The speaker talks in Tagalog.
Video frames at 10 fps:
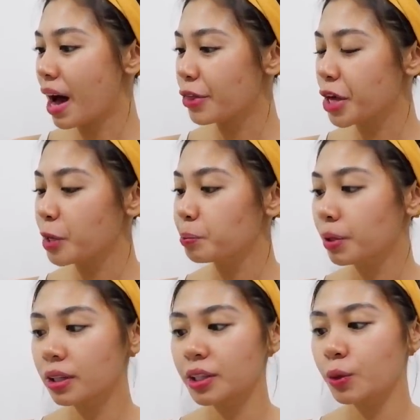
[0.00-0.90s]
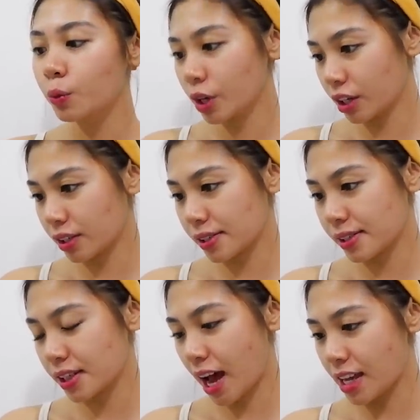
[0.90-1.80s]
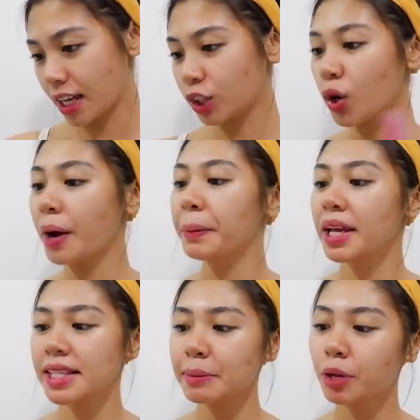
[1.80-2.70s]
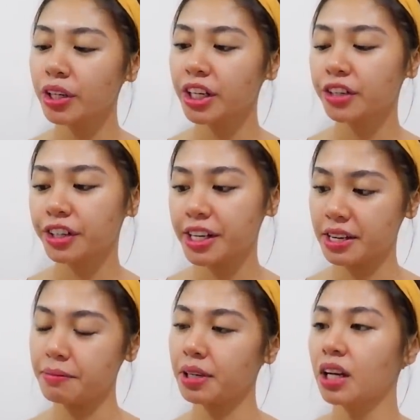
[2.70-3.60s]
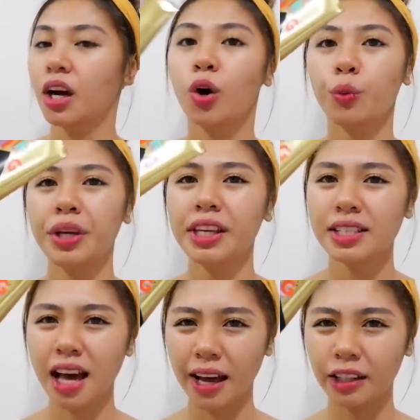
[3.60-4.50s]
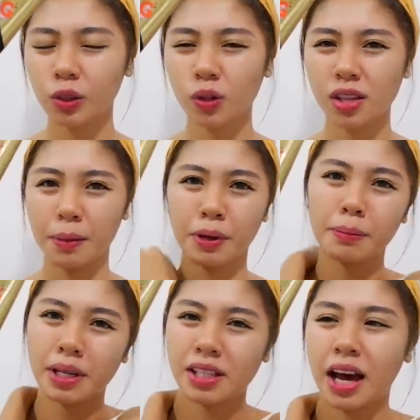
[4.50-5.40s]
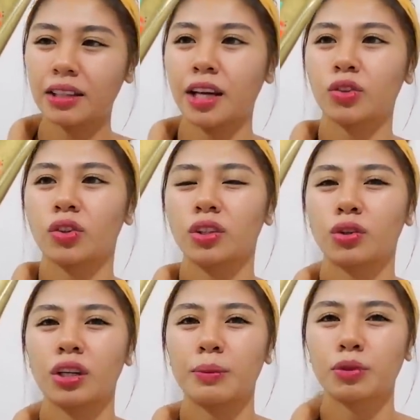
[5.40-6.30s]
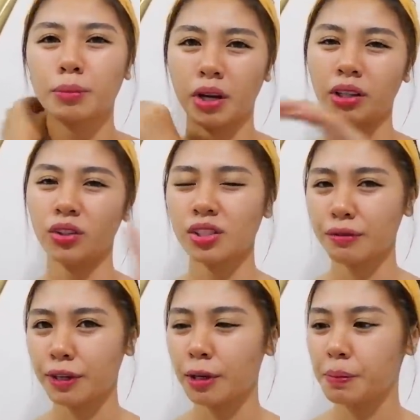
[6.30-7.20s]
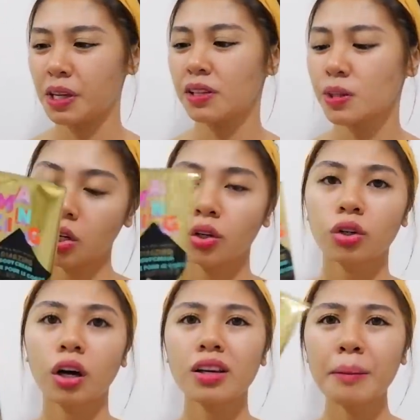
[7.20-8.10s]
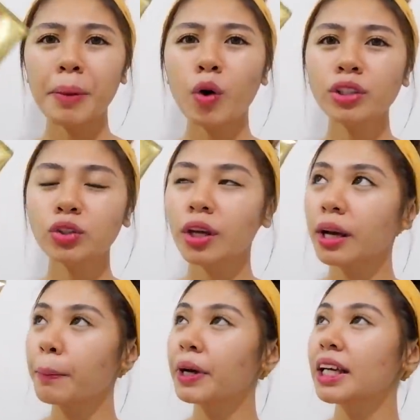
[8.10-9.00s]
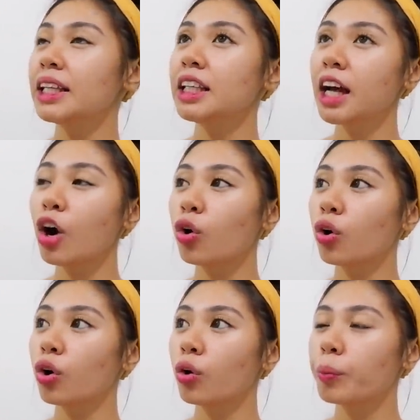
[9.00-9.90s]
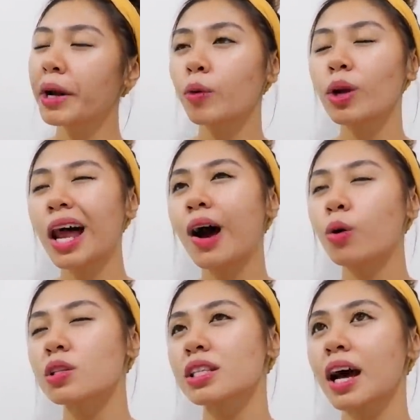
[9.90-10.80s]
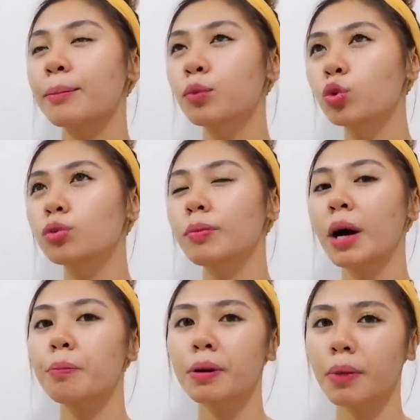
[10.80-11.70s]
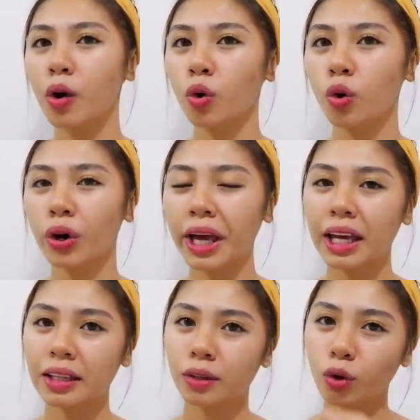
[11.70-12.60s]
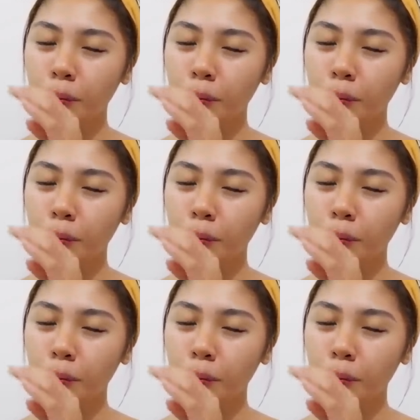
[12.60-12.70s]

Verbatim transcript: Bath and Body Works. Ayan. Itong amazing body cream. Uwi niya sa akin to sa ibang bansa ata to. Hindi ko alam kung meron ito sa Philippines ang bango nito eh, kapag hindi ako, parang wala ako sa mood magpabango and